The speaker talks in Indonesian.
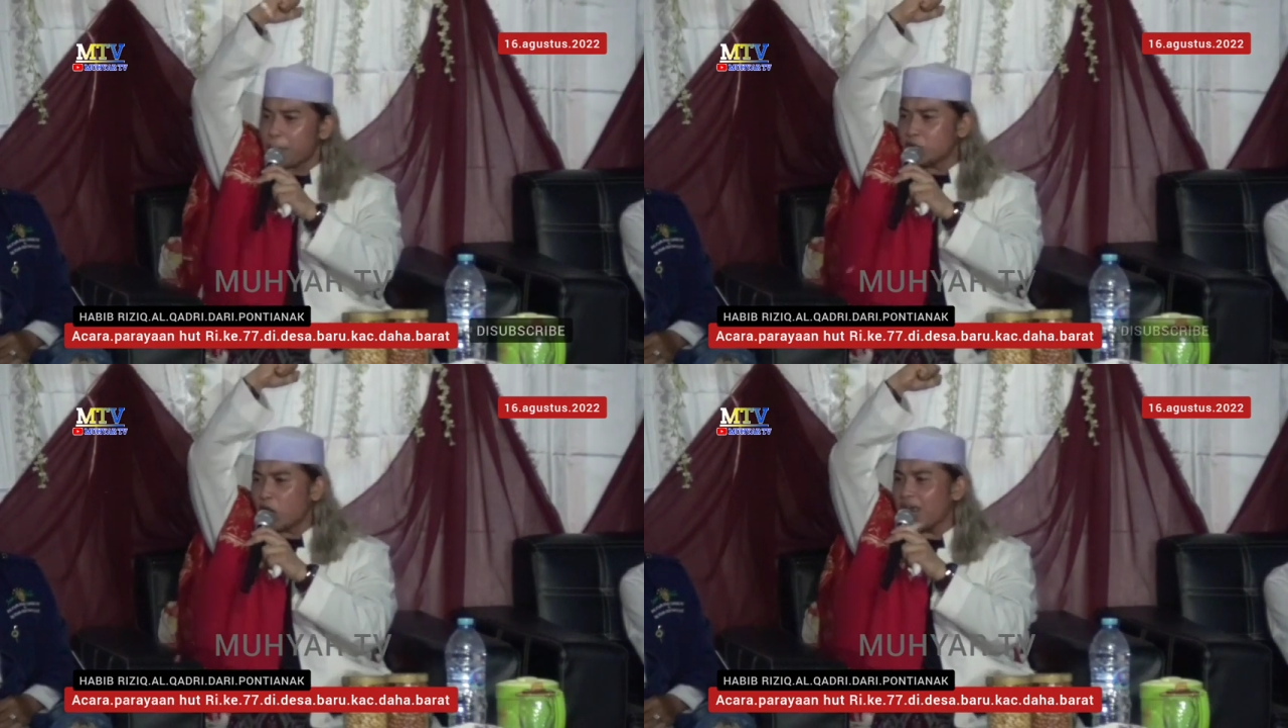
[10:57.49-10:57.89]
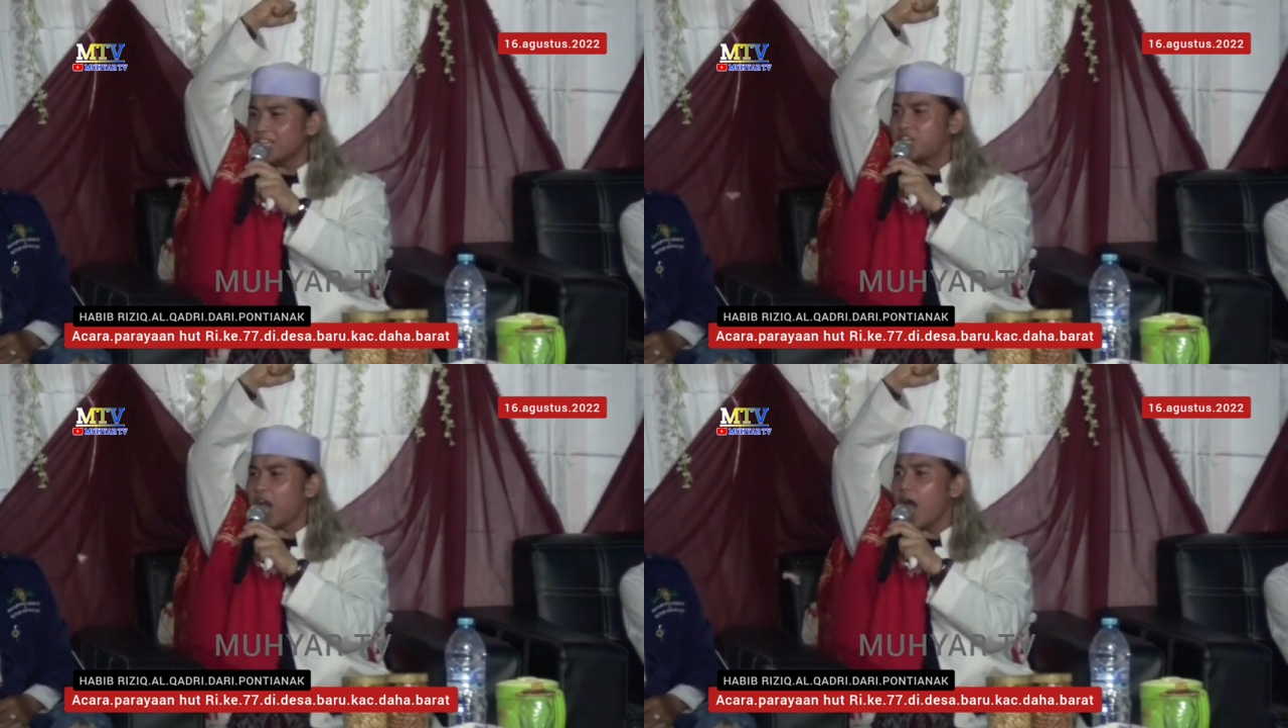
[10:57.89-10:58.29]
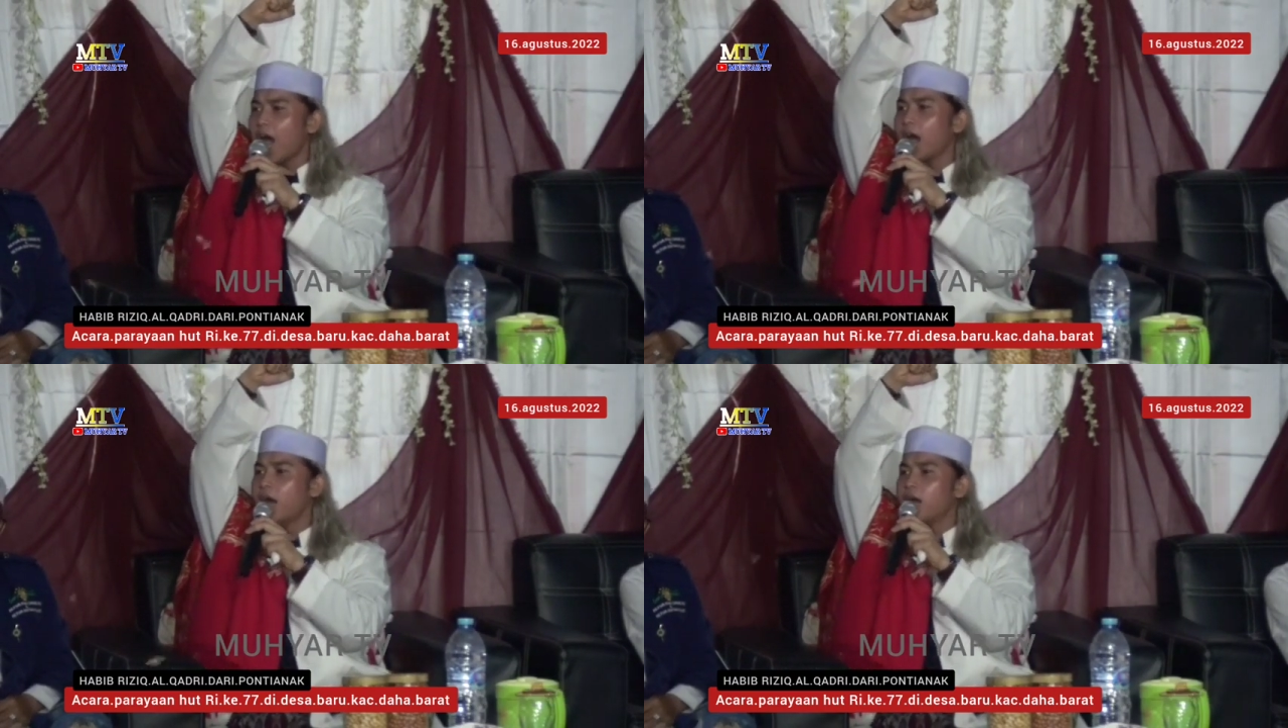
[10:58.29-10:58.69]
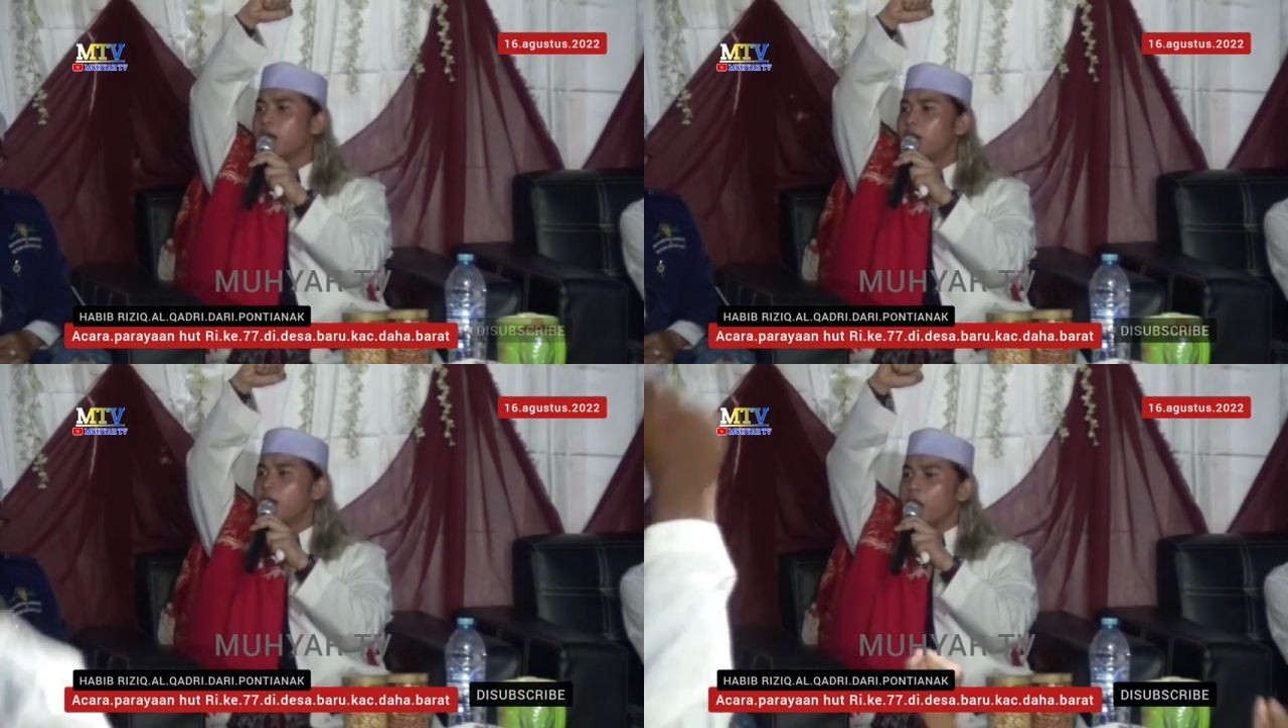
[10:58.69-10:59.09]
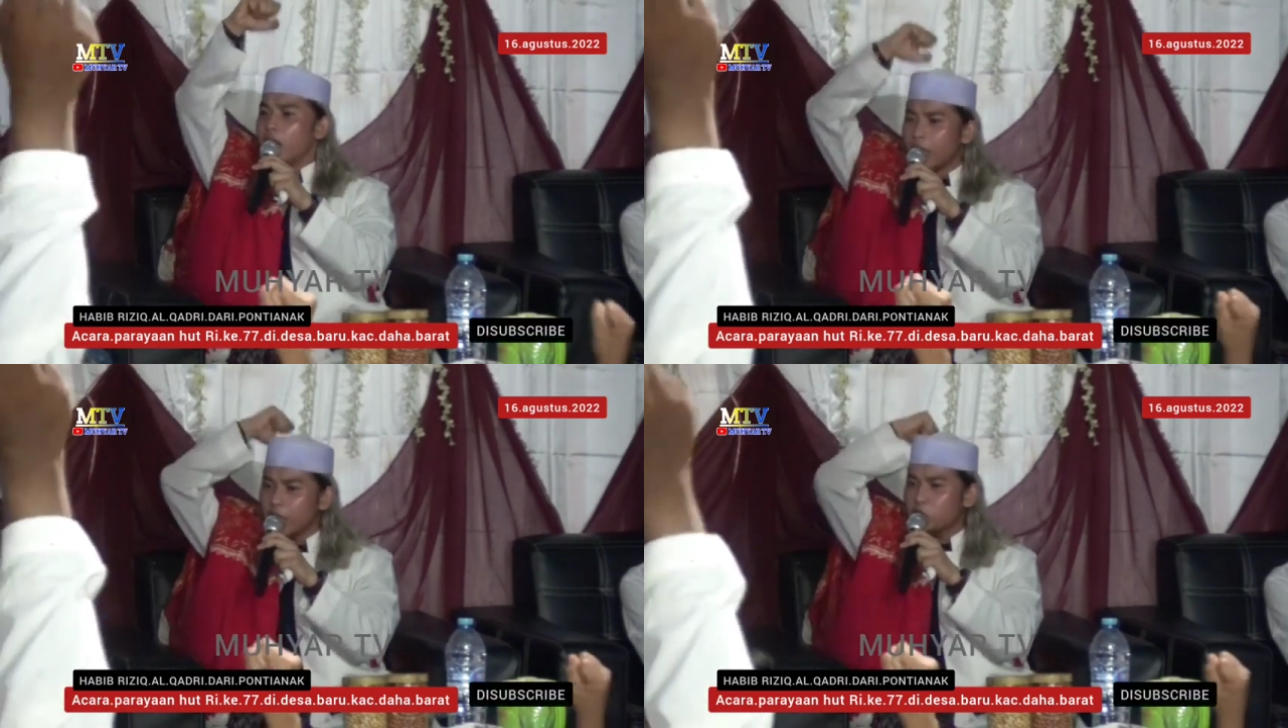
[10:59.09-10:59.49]
Indonesia.
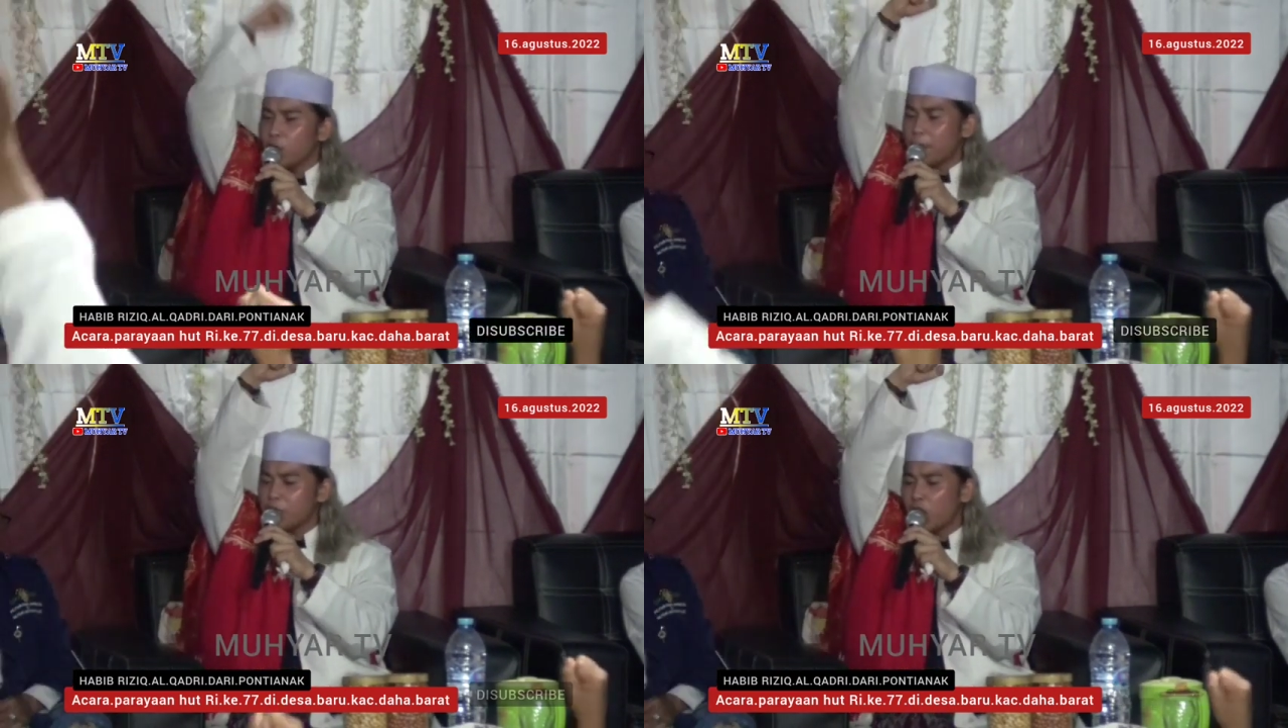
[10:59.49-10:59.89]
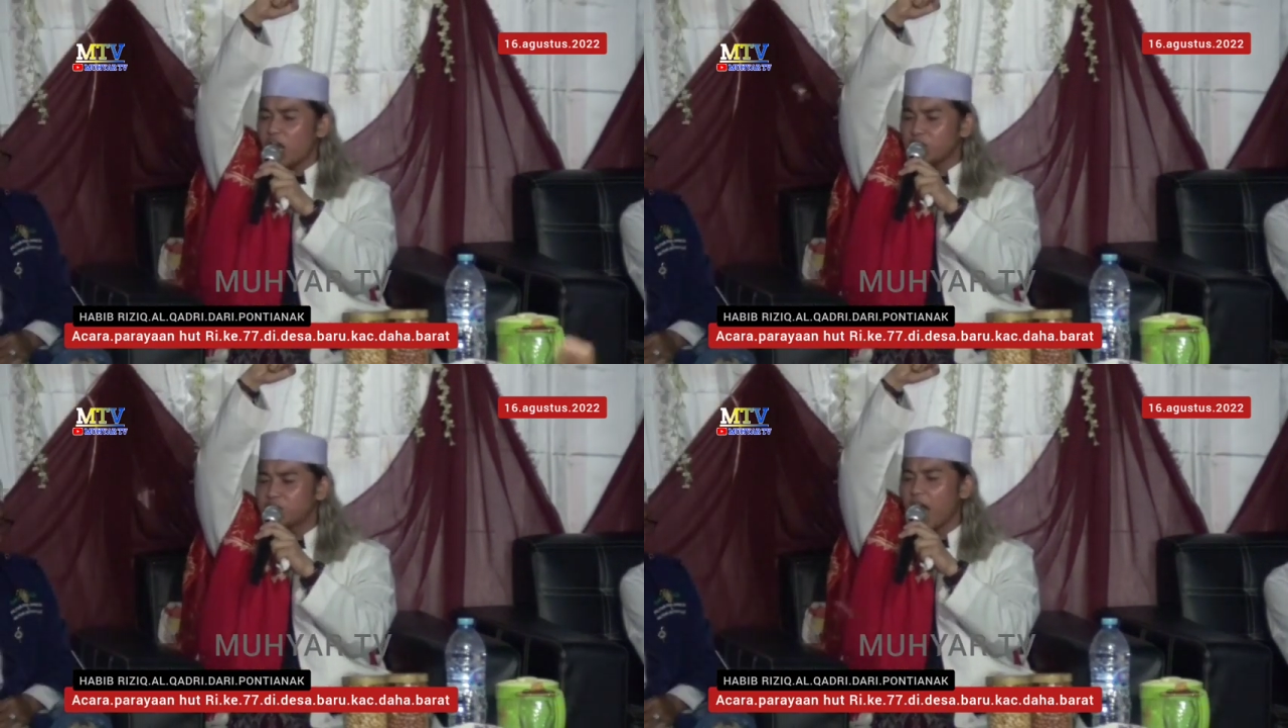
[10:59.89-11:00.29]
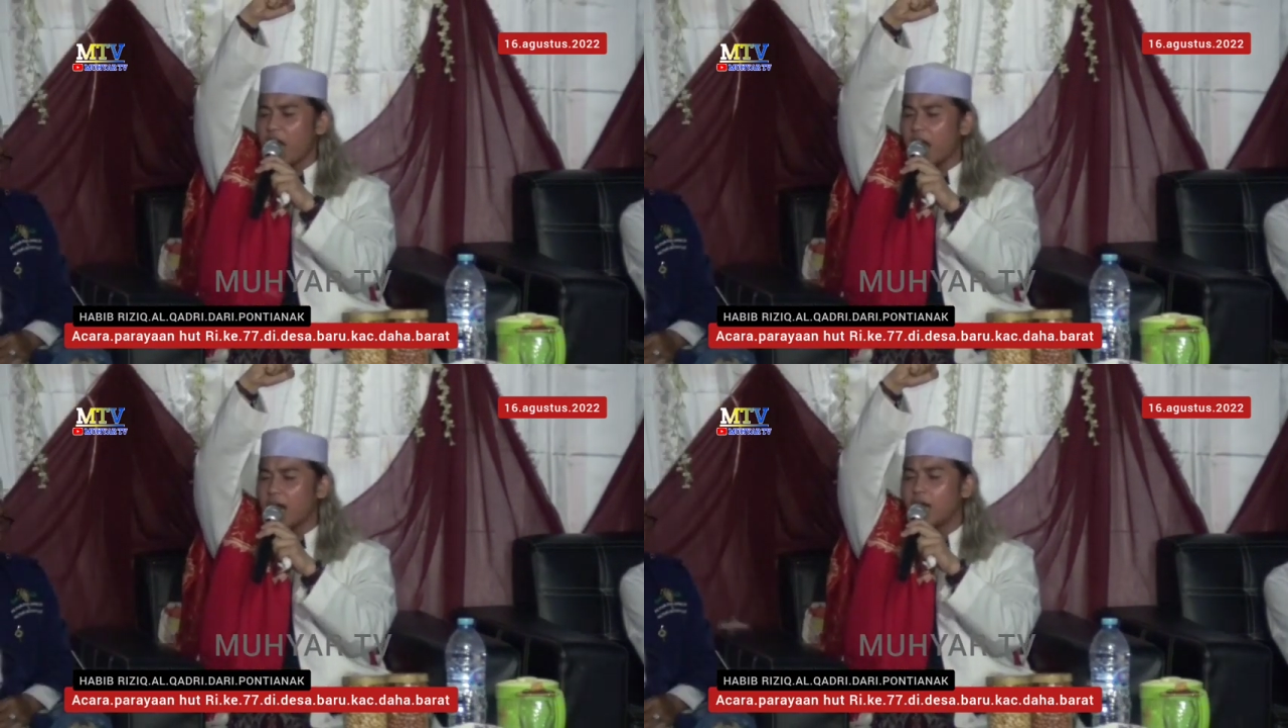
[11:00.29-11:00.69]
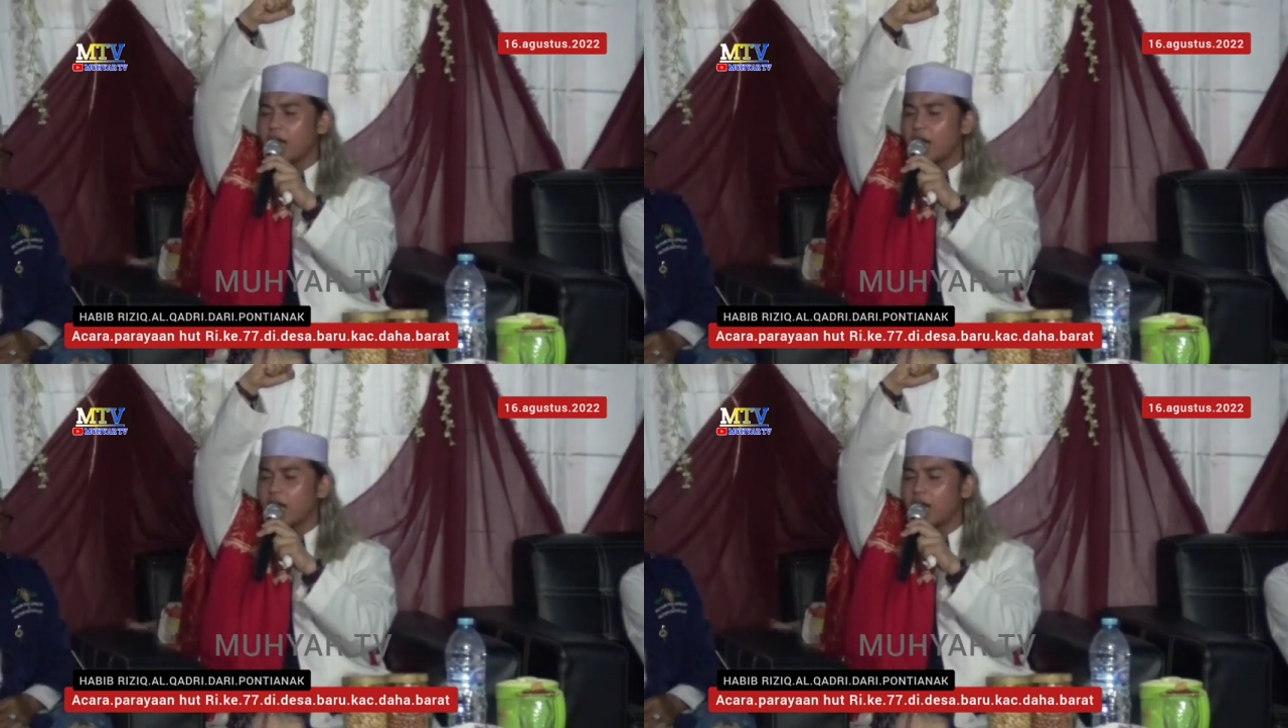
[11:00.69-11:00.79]
Hidup Indonesia,